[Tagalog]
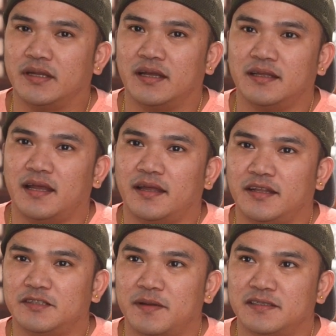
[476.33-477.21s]
na
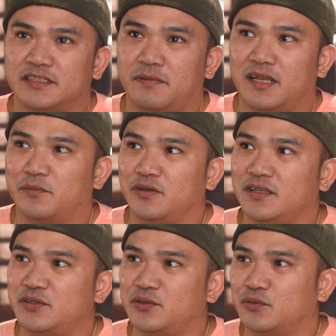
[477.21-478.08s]
nanay pancit balabon
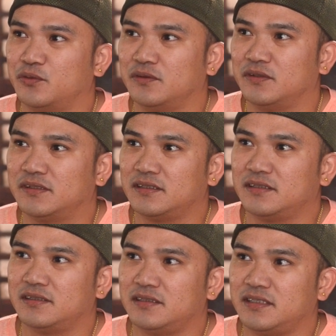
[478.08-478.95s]
is yung
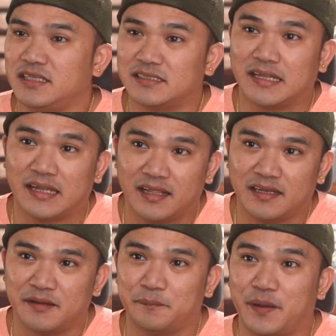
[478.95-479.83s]
tita na
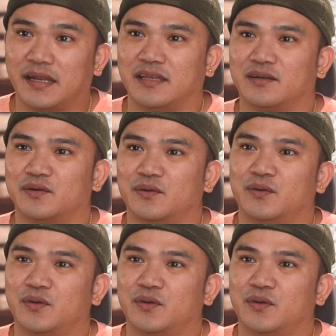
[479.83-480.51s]
ng binan ko.